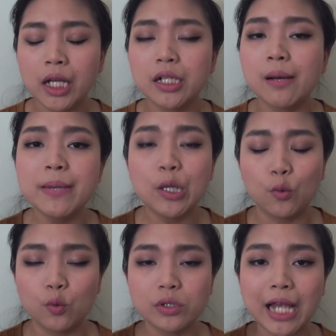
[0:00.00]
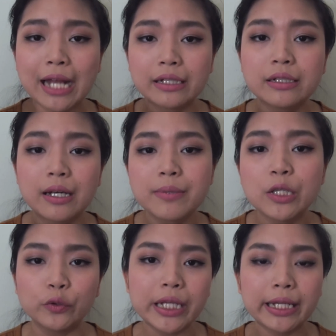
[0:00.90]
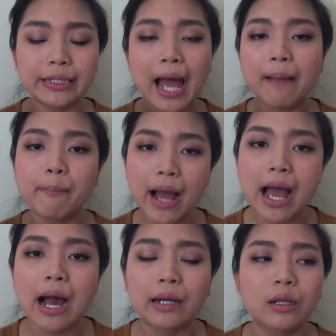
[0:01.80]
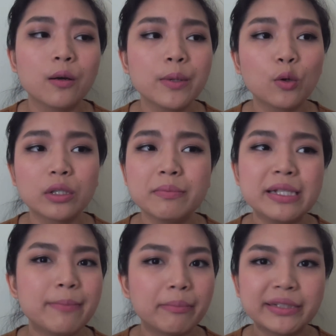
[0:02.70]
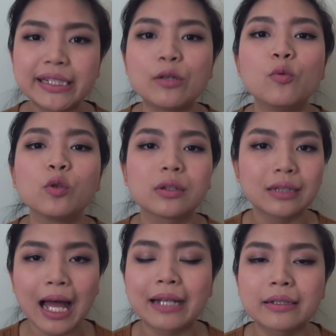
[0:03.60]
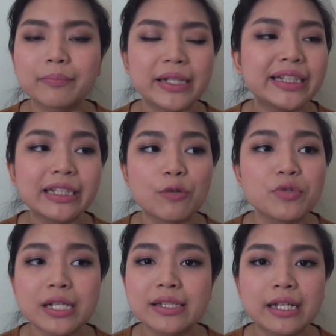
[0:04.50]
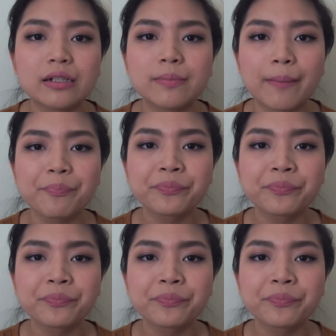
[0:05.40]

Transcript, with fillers: เนื้อผิวชั้นเนื้อผิวเนี่ยหนามาก แล้วก็เป็นคนที่มีแบบสิวอุดตัน เป็นสิวจริง ๆ คือแบบ